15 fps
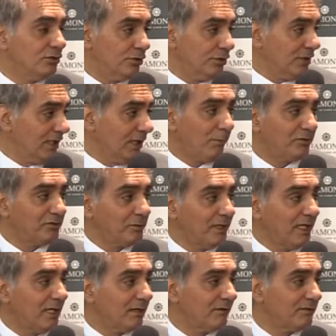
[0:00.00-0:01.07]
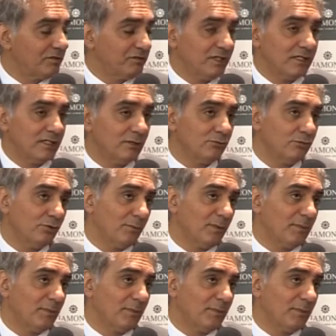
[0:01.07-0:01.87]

todas las posibilidades que ofrece el estatuto,